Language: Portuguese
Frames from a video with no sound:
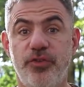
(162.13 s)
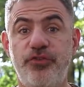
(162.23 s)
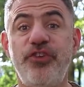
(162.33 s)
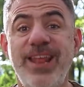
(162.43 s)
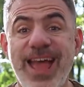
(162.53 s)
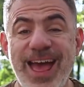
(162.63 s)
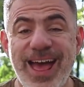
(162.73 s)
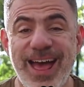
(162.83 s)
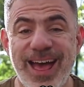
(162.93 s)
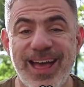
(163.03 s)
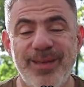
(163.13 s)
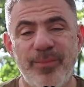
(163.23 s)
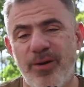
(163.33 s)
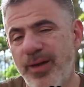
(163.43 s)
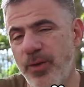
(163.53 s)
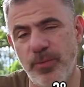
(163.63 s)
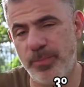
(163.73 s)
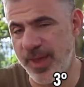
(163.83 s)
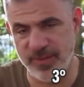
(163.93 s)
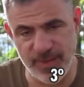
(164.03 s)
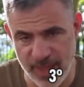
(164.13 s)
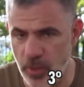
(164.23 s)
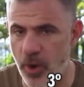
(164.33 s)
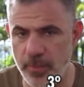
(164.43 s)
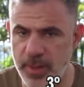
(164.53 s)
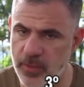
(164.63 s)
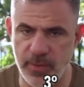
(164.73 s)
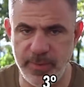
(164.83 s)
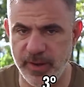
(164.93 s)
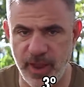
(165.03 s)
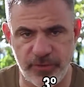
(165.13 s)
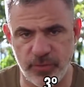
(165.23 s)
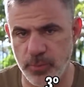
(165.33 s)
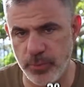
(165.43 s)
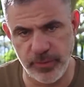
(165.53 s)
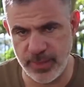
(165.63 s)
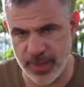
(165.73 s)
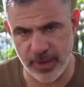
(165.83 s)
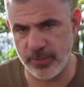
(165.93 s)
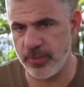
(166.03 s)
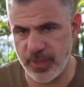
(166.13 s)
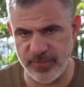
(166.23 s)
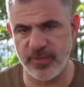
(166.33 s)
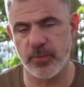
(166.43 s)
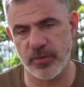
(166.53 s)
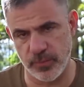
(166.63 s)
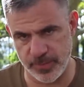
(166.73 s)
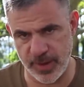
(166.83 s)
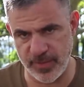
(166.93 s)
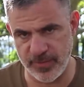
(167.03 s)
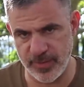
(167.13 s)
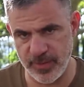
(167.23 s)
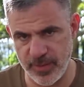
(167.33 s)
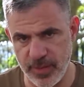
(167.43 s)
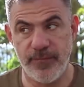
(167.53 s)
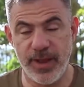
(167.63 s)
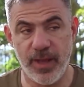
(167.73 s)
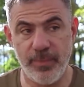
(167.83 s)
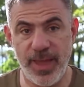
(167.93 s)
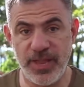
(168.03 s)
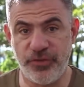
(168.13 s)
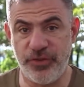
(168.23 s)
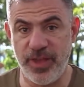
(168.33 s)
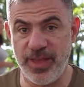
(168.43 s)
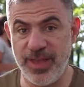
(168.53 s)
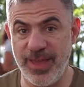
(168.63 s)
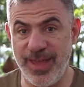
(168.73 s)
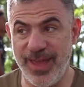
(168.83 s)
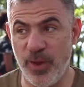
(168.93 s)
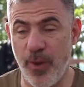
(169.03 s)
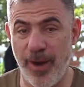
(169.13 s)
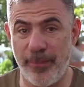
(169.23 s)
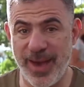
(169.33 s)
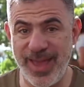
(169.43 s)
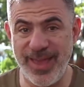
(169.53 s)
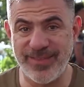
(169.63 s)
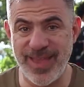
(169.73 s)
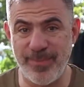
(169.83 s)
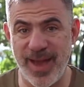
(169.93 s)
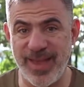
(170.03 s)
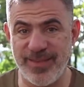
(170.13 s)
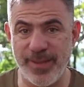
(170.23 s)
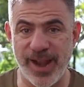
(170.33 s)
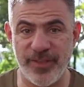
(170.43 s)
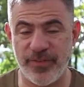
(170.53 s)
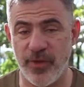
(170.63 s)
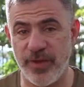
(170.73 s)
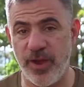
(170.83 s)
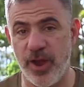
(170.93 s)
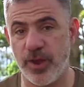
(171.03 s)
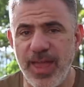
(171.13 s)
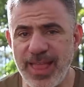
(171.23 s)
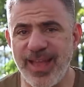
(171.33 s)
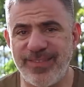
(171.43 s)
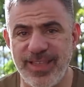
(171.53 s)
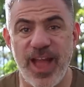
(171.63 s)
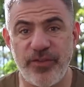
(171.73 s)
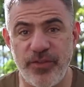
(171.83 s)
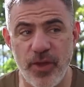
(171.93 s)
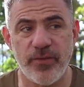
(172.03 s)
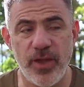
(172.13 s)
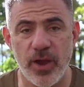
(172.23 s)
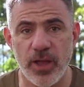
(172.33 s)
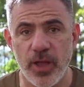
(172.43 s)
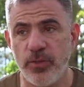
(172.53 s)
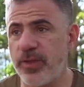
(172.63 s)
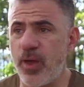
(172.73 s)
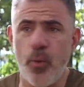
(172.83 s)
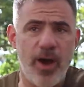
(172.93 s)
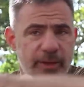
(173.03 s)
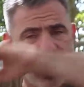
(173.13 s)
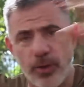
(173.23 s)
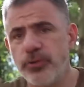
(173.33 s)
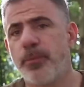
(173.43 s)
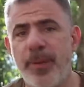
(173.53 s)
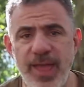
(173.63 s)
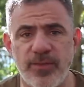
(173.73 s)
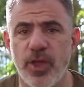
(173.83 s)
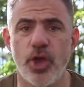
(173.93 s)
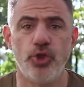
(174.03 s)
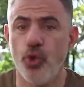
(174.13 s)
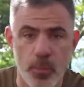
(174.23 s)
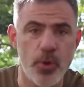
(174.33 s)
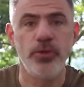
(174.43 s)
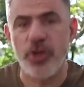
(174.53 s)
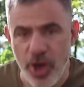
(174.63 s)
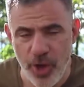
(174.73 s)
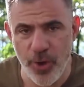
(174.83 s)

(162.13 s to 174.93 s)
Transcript: China! Bom, é um país enorme e com imigrantes no mundo inteiro não deve ser uma surpresa. Finalmente! Qual país tem mais imigrantes em Nova York, na cidade de Nova York, do que qualquer outro país do mundo?